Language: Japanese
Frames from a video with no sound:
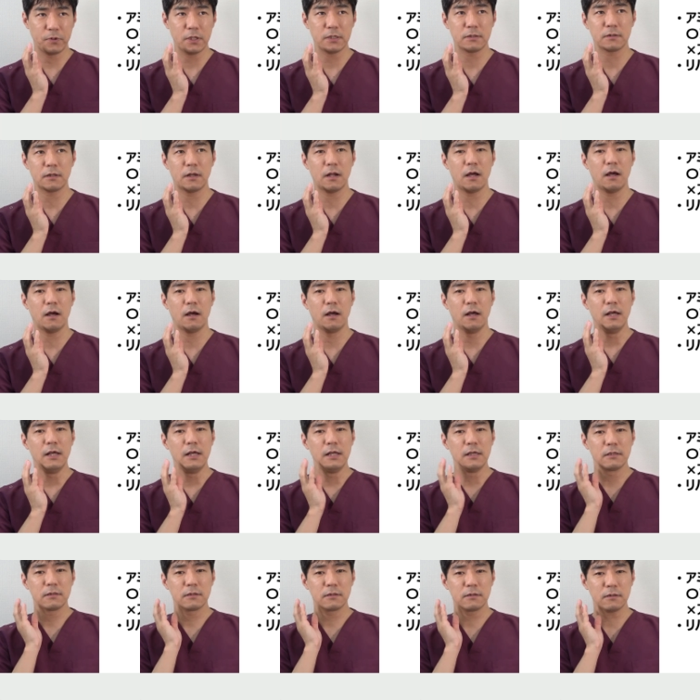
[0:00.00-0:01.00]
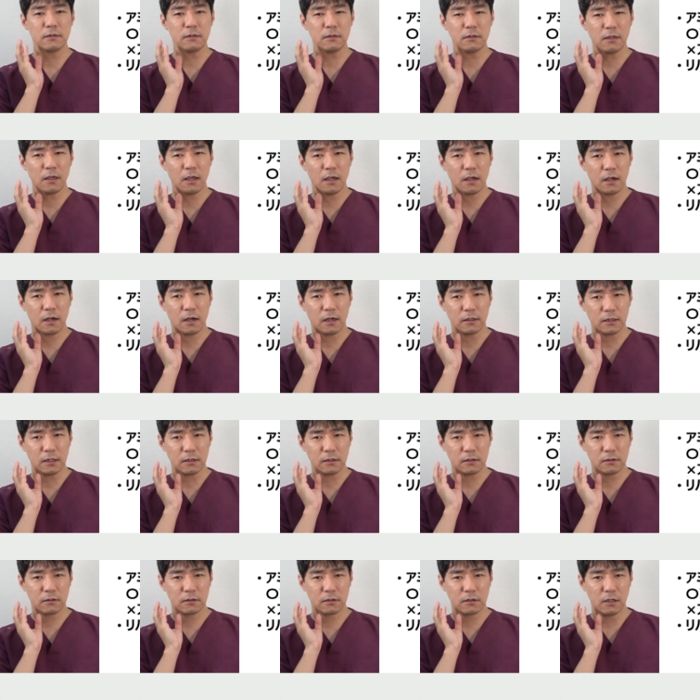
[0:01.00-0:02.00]
ですから、水炎か
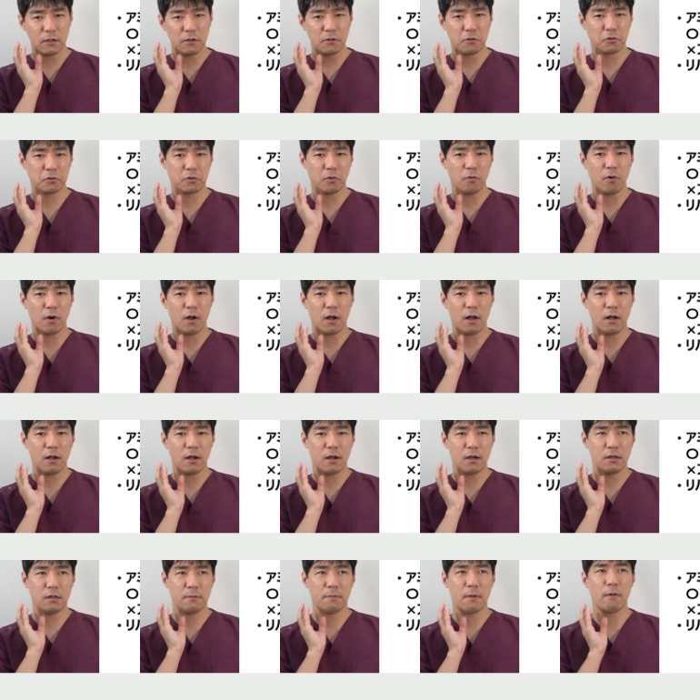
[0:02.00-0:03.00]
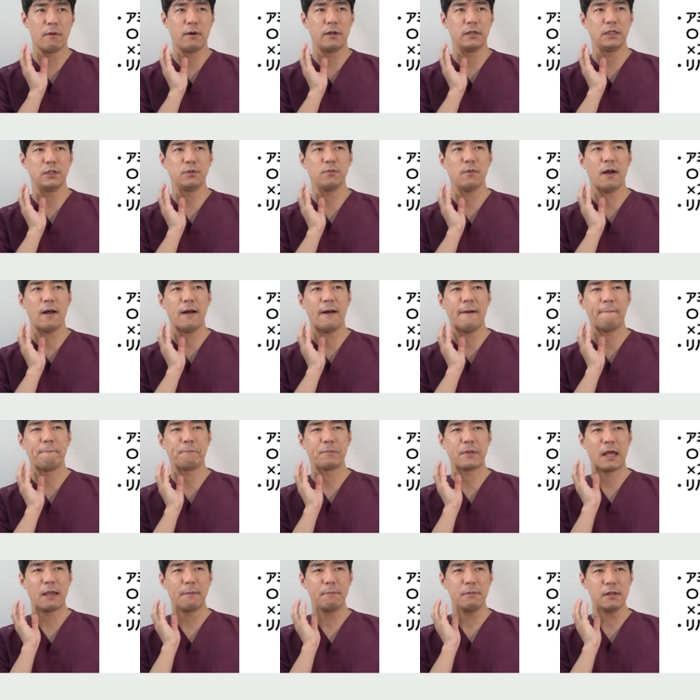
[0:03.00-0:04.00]
なっていうことを考える場合に
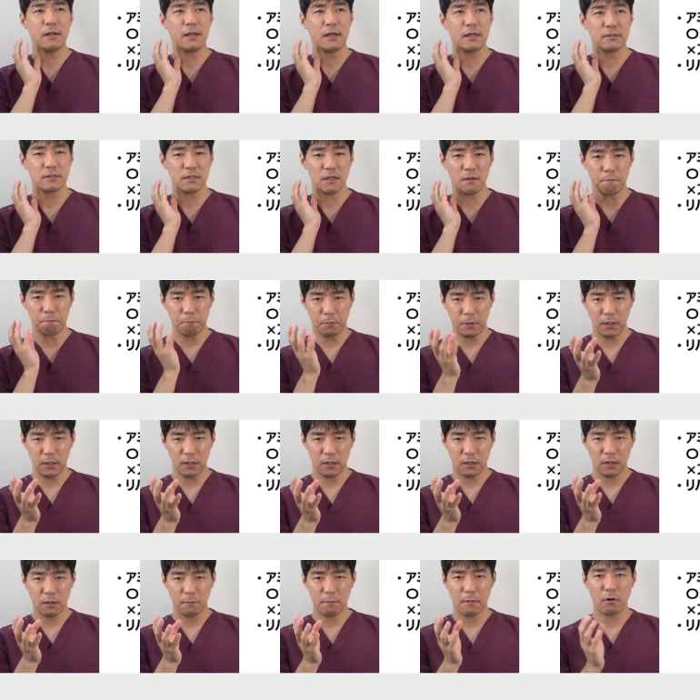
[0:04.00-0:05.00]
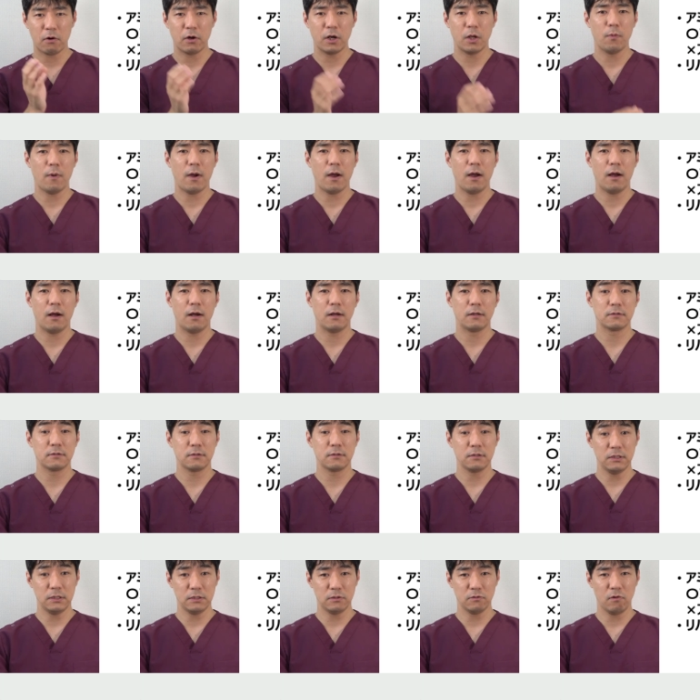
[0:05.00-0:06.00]
は、アミラーゼ P、まあ、これは、
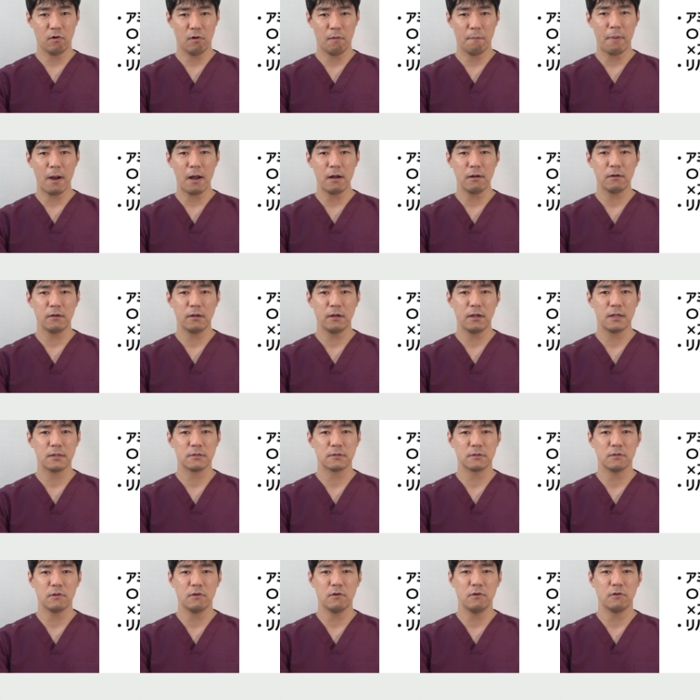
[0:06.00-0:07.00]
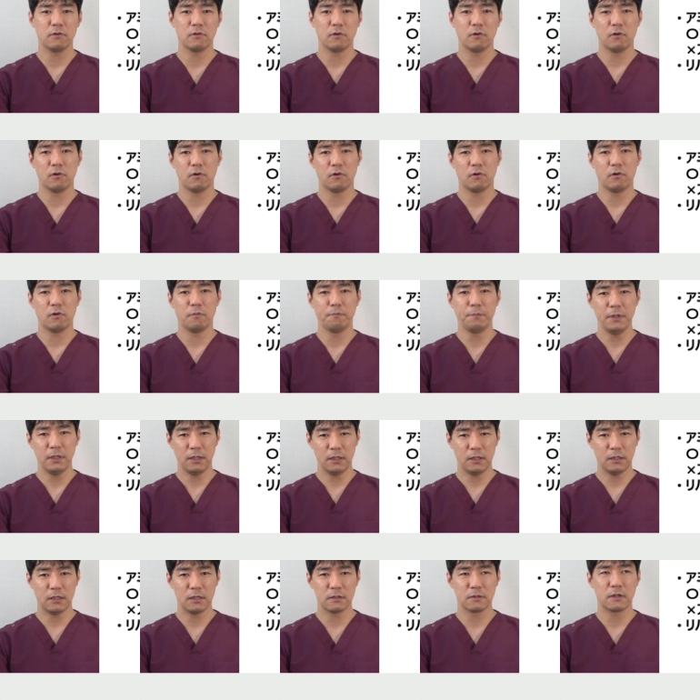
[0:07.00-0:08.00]
膵臓、パンクレアスの
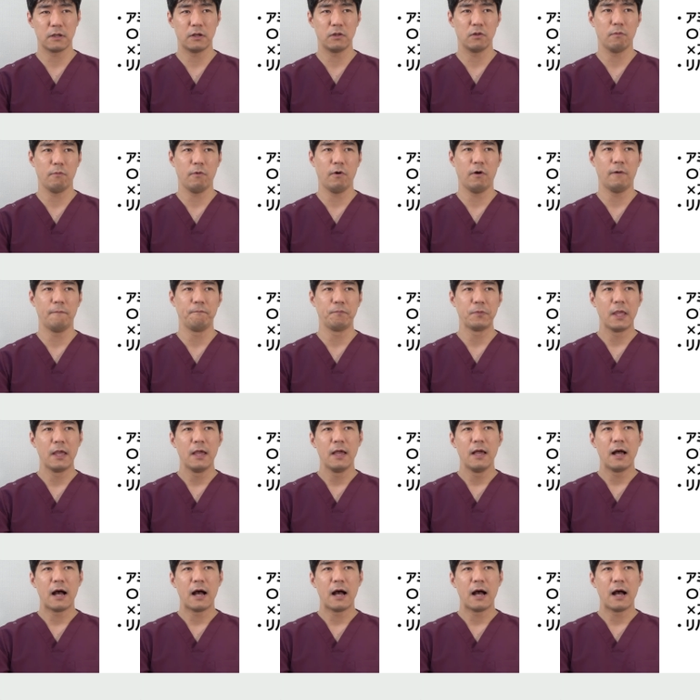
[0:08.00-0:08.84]
P ですけれども、